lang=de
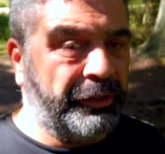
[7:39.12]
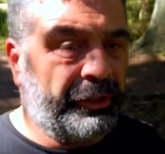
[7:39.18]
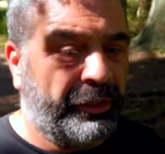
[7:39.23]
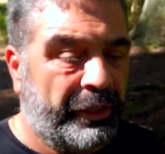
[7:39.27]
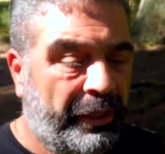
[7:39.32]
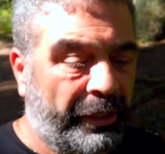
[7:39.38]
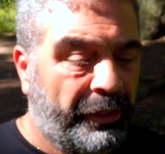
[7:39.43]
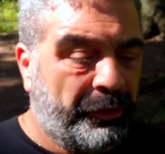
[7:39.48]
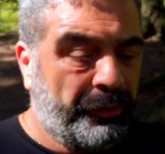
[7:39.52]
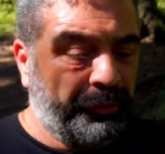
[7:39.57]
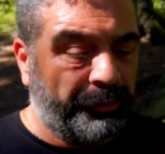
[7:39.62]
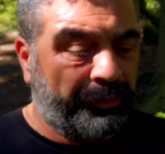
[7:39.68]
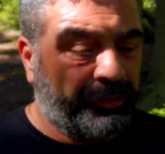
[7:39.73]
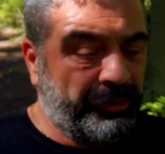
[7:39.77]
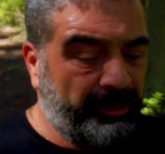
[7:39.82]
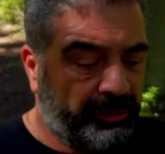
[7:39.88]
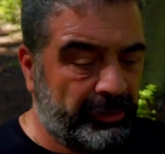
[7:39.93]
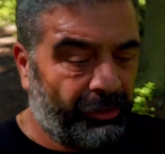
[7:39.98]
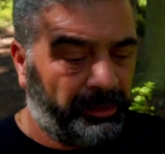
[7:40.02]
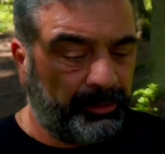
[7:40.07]
da reinläuft,
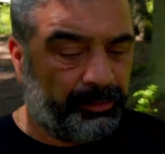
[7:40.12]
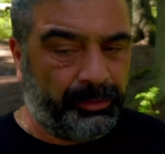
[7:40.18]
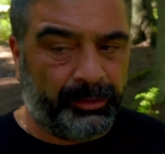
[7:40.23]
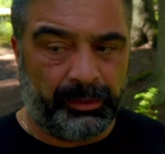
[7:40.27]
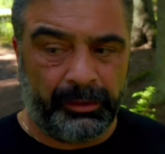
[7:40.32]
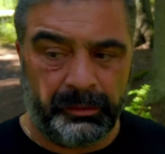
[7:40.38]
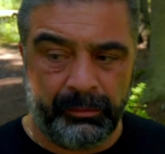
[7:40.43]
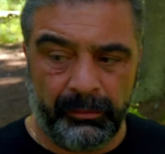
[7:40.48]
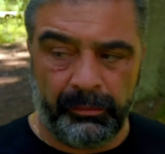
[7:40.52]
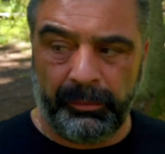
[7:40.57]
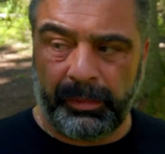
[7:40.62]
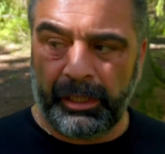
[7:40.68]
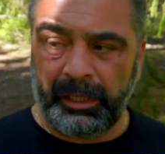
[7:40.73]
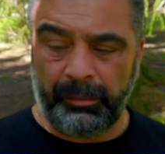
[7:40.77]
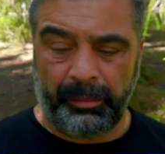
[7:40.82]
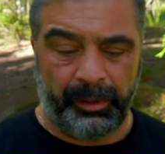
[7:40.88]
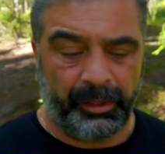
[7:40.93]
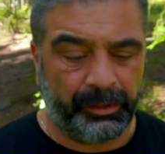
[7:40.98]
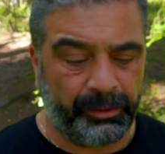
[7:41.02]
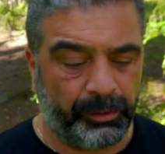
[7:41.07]
nicht auf den
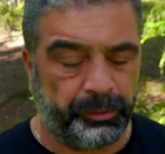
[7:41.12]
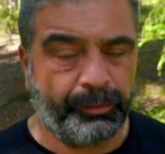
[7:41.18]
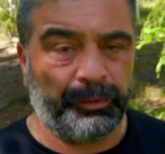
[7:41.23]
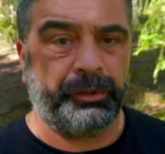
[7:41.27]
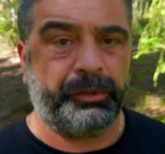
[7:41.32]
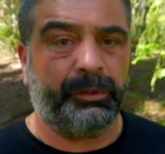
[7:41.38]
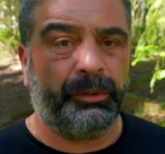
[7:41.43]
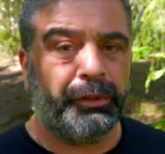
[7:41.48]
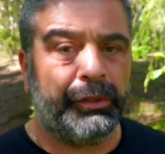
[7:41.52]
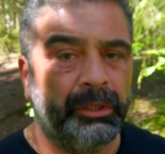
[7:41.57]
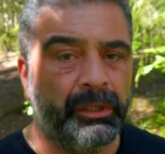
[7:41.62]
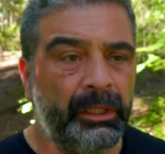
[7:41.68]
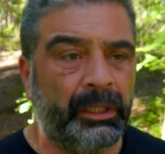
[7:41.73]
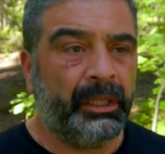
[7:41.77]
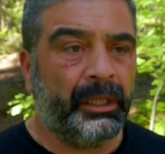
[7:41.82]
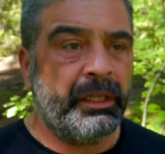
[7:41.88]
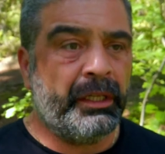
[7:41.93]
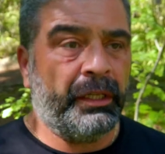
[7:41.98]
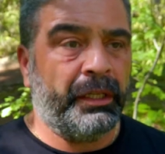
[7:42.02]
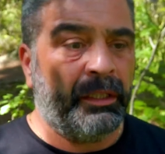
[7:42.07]
Parkplatz, hoffe ich doch.
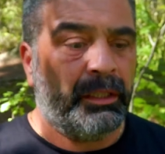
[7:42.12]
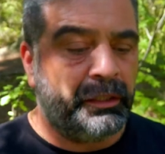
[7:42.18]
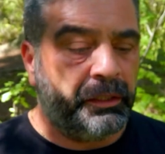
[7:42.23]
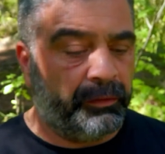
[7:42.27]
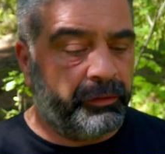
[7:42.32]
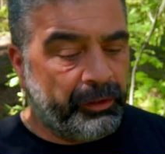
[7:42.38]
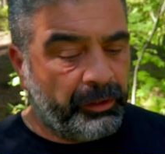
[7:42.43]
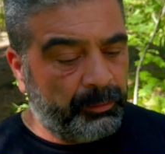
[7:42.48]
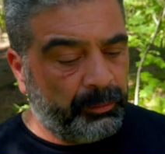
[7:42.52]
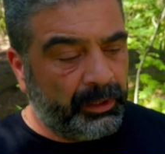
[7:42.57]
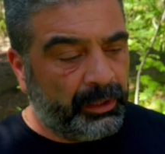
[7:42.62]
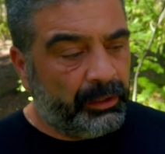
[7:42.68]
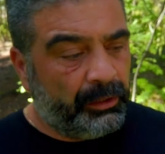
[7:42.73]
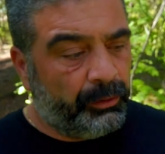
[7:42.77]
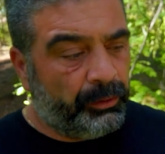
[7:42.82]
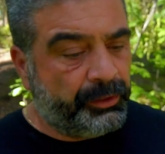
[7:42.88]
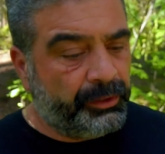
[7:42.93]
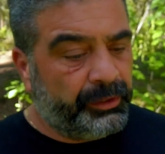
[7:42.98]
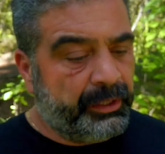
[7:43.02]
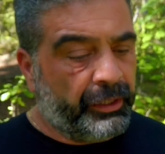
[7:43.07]
Ich werde mal
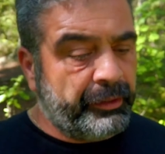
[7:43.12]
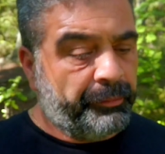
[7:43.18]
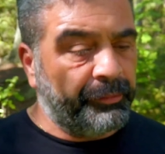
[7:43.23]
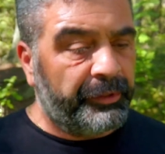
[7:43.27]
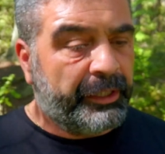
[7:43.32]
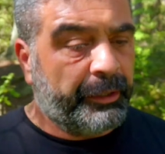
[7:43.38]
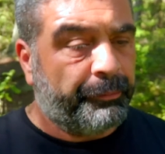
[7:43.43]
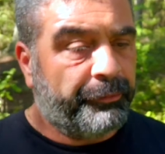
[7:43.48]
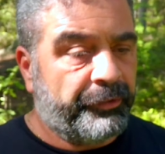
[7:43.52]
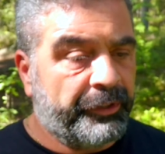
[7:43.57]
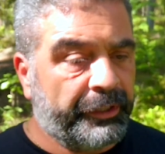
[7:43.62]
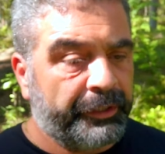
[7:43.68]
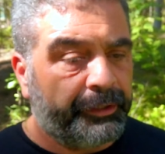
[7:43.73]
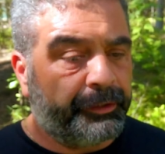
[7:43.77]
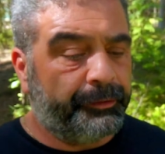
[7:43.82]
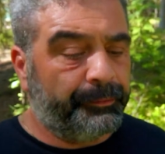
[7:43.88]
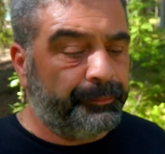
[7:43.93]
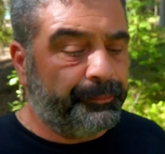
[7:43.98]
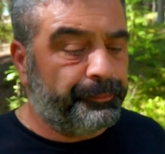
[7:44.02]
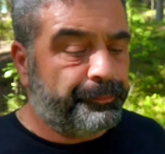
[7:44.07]
heute Abend
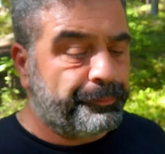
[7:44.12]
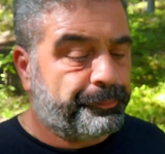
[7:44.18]
abwarten,